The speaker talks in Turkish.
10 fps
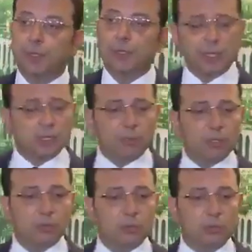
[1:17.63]
Her
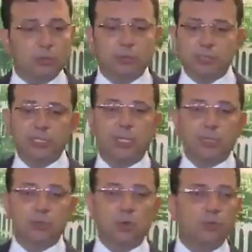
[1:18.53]
zaman söylüyorum
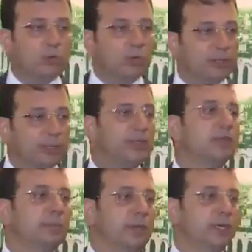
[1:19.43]
siyasi ömürleri de
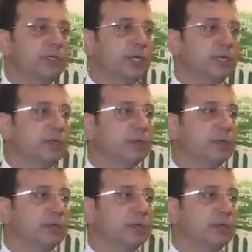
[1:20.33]
yetmeyecek.